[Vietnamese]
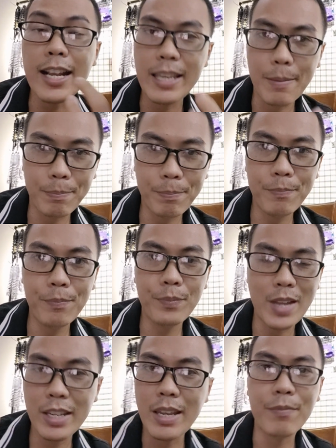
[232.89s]
nhập
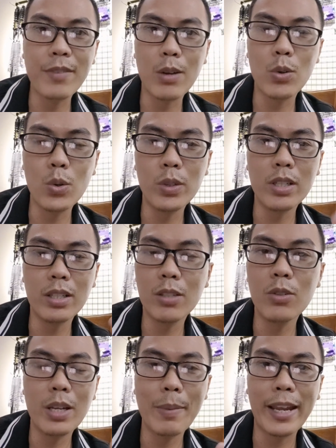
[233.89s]
đăng nhập vào luôn được luôn
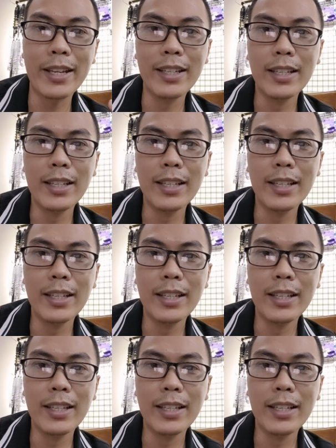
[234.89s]
các bạn.